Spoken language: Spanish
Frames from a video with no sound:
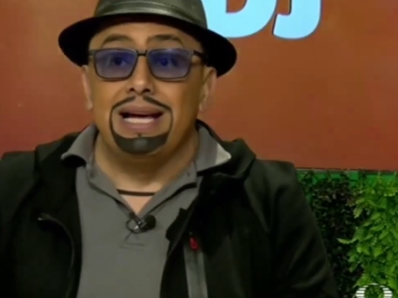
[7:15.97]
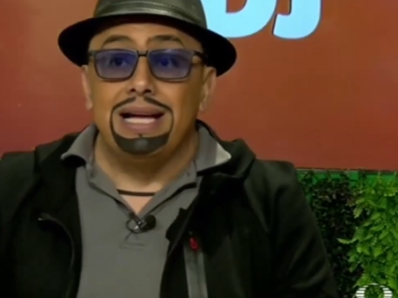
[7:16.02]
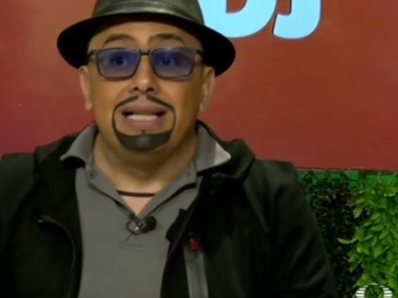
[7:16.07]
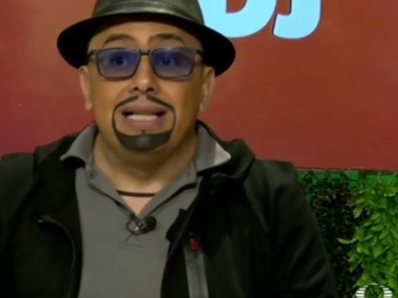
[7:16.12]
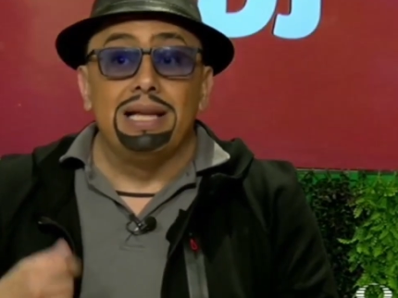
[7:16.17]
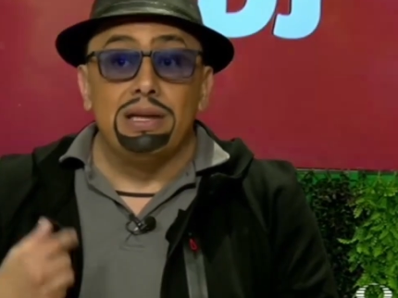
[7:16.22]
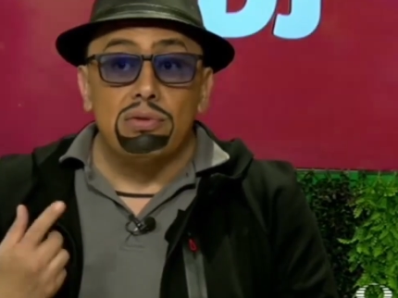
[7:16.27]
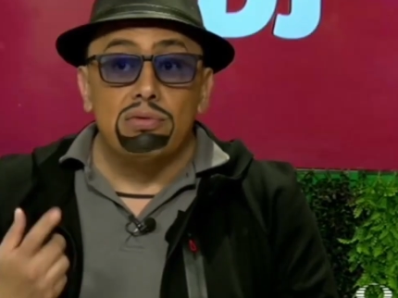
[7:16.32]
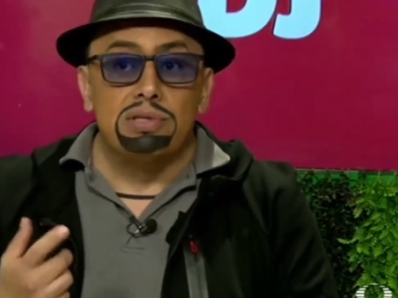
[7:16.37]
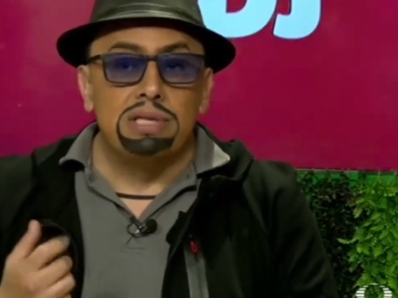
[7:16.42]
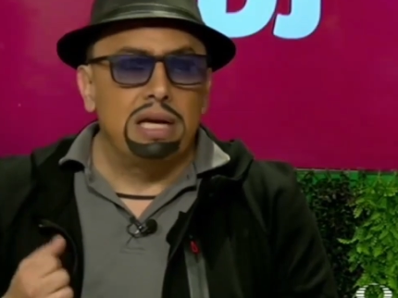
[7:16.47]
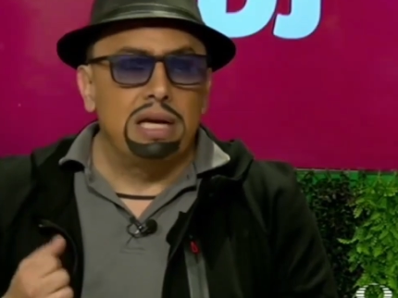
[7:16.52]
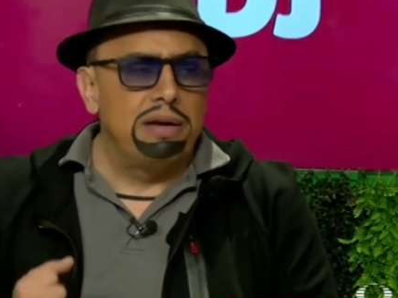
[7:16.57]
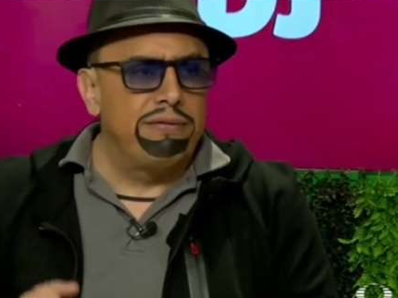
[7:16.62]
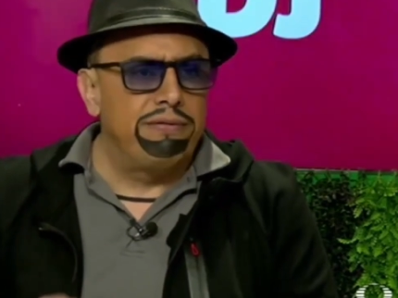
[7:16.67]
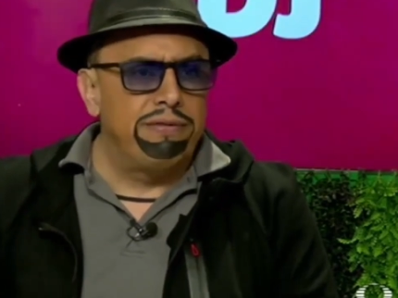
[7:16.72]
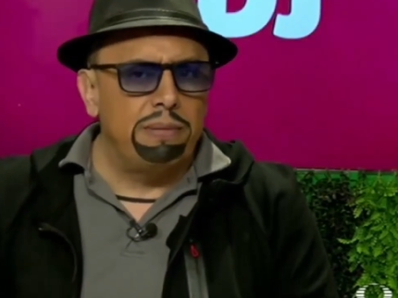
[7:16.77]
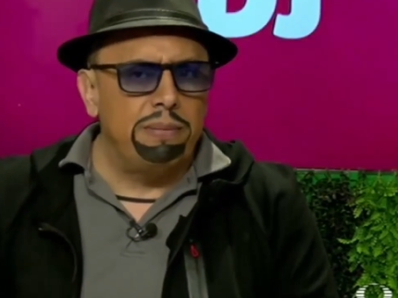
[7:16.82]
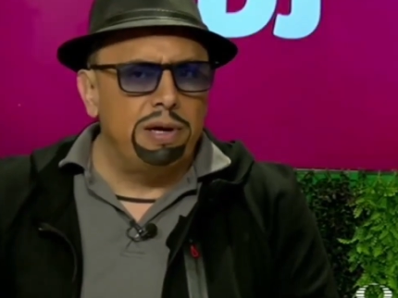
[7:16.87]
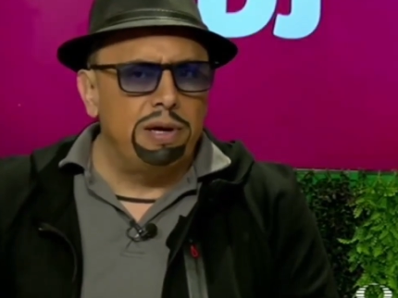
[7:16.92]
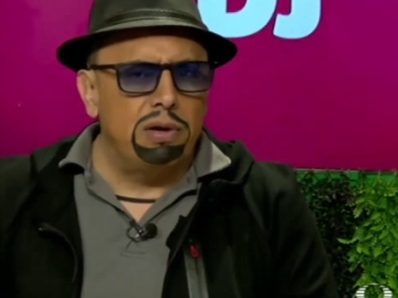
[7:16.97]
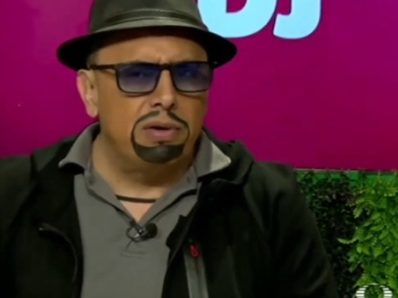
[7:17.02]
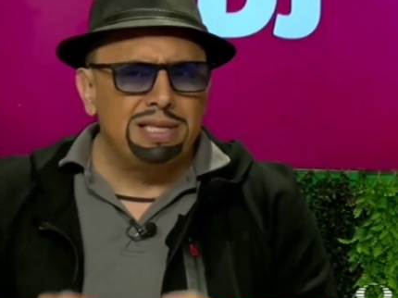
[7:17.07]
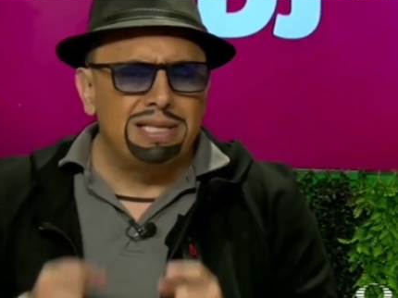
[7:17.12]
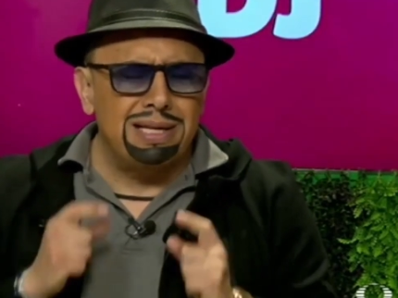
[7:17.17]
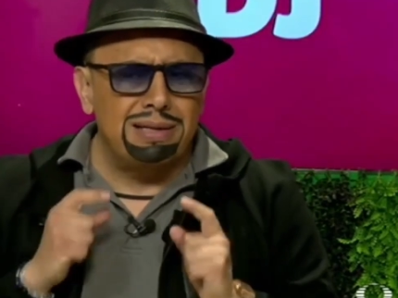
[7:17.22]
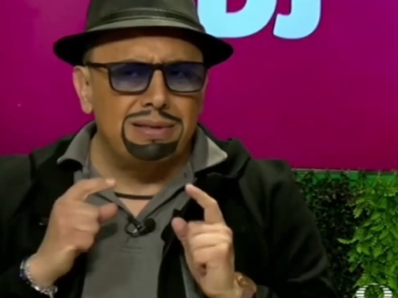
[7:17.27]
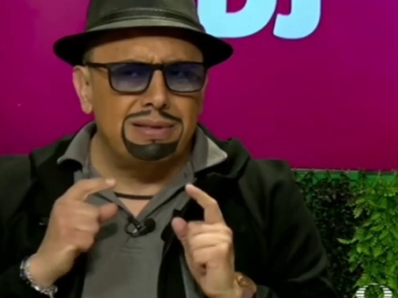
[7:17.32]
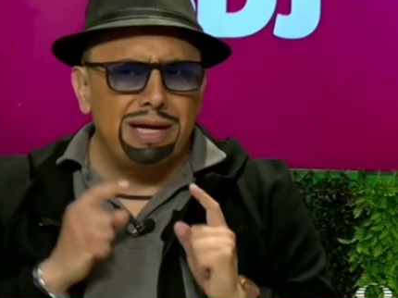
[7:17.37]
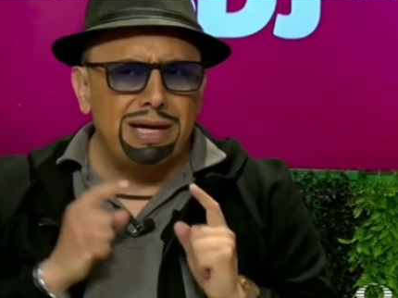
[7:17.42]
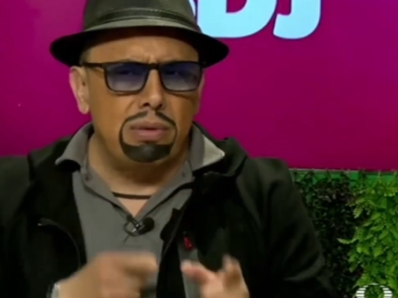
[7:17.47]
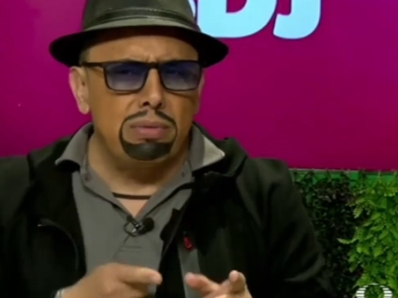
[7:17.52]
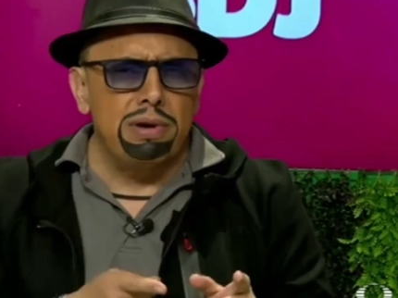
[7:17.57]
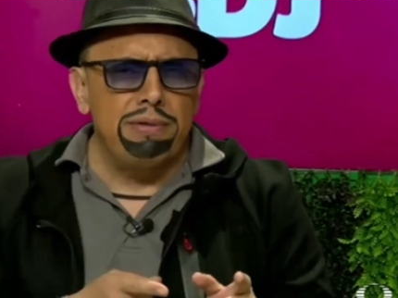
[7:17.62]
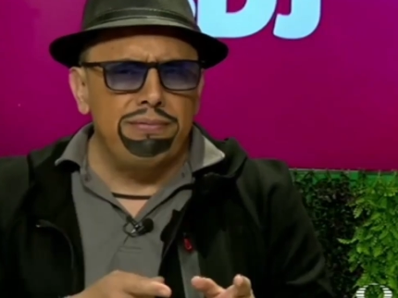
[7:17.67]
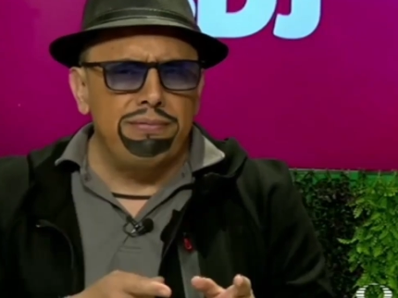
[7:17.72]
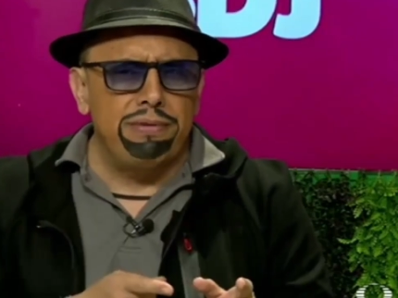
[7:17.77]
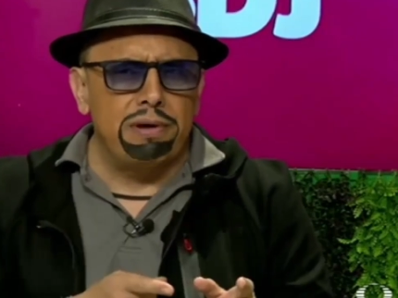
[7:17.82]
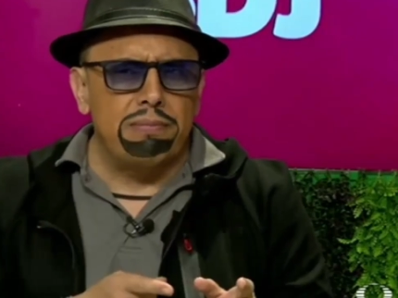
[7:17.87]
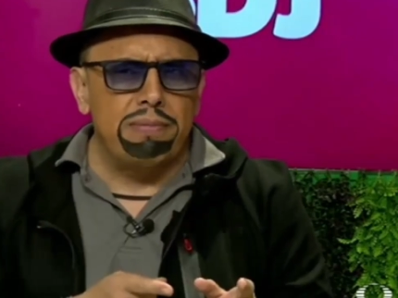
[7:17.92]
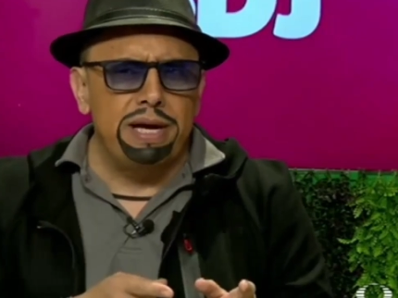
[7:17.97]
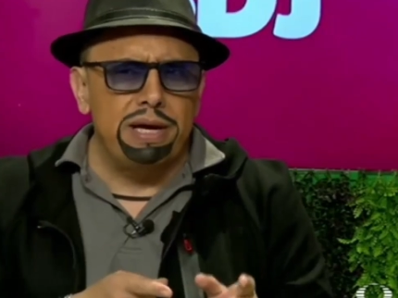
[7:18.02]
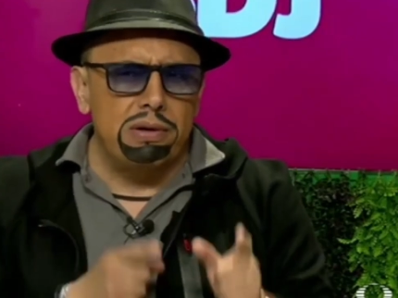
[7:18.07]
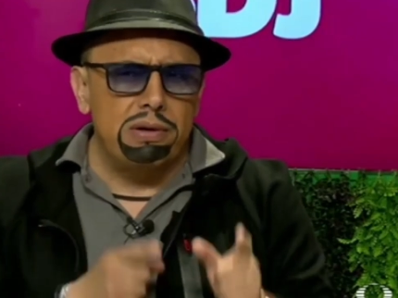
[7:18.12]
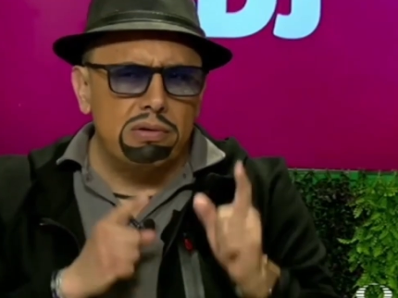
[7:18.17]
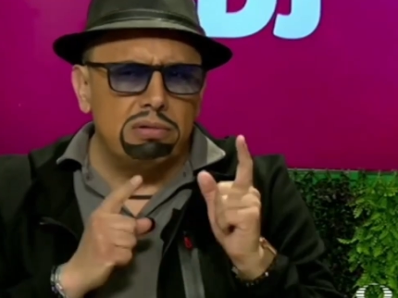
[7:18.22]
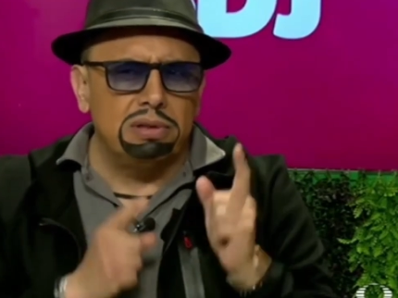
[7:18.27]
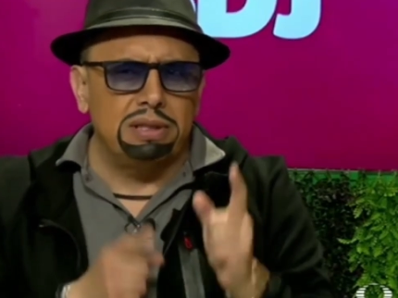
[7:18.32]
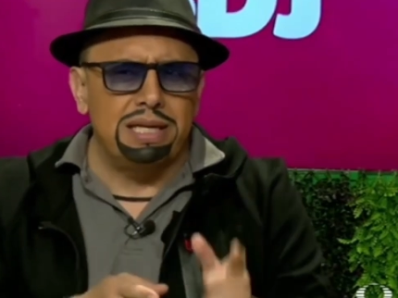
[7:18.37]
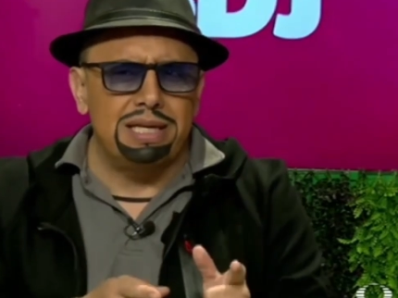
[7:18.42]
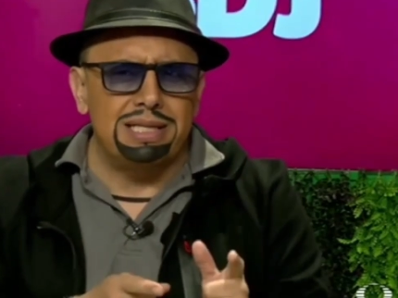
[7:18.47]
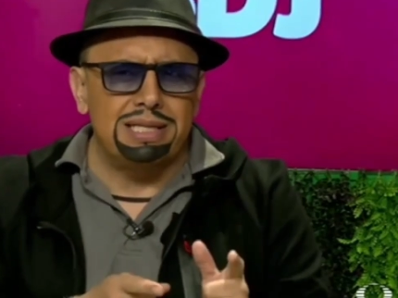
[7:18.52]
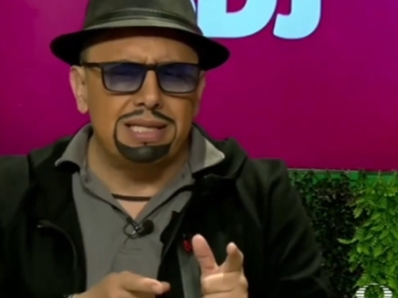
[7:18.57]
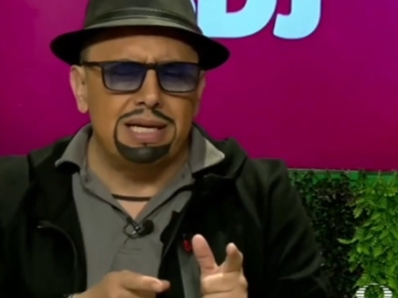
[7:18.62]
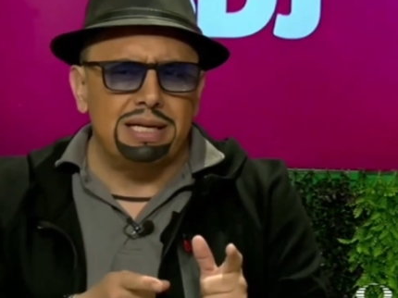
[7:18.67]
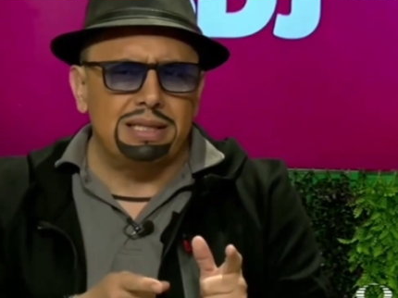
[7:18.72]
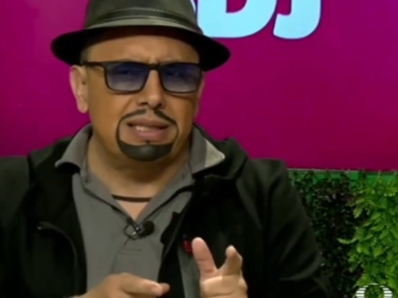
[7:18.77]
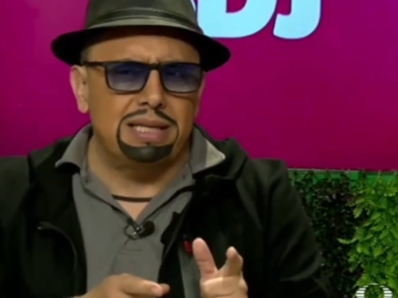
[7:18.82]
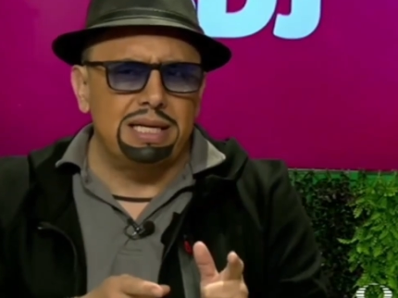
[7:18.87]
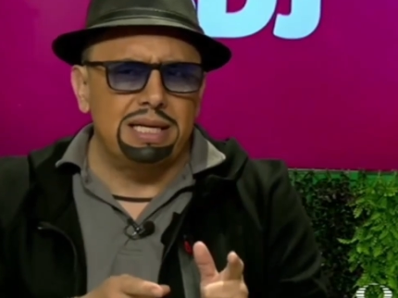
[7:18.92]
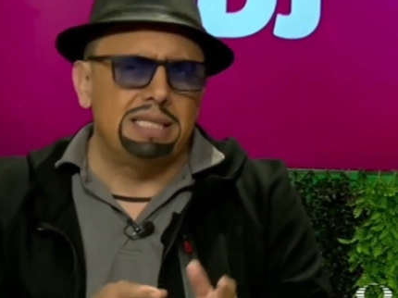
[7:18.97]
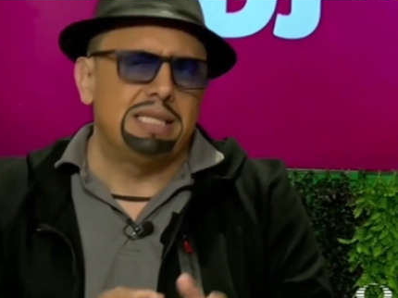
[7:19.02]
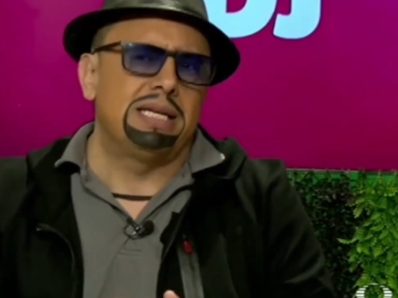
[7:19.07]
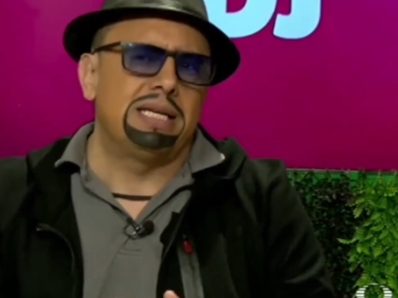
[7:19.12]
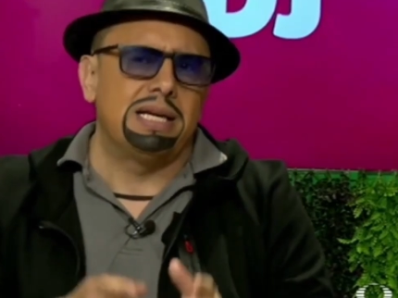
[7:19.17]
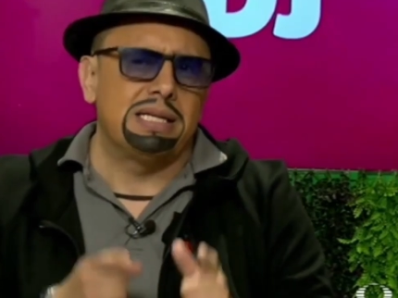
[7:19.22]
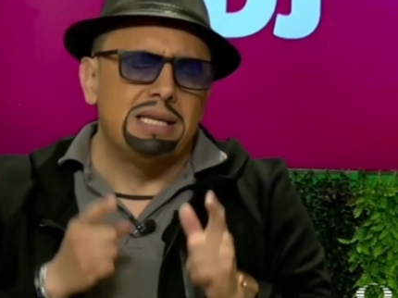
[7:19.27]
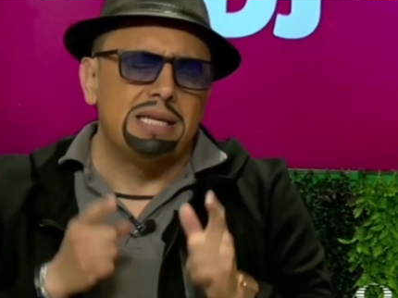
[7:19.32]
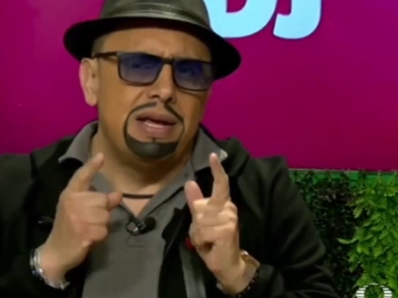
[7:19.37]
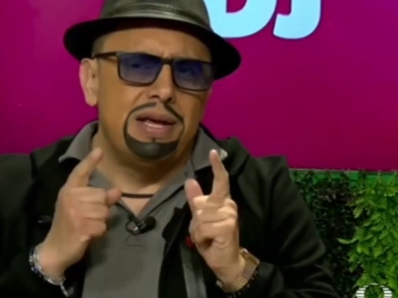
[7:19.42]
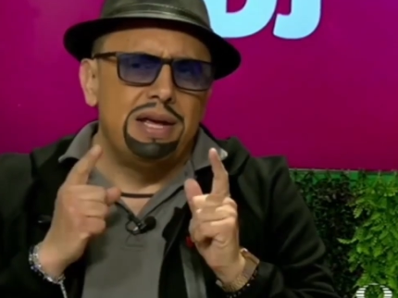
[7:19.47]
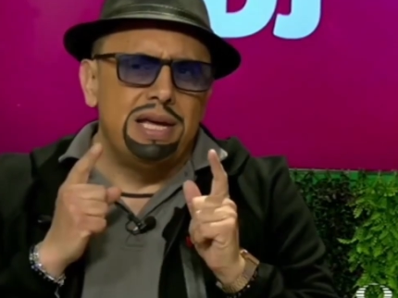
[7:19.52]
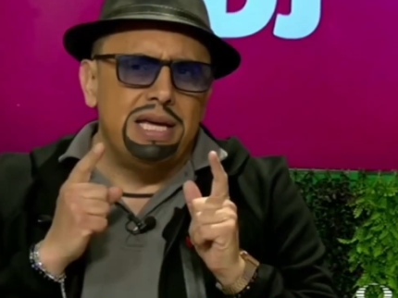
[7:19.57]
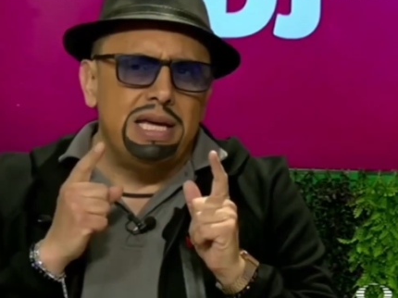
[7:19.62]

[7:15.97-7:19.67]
él denuncia al enfermero, dicen, llegó un enfermero con tales características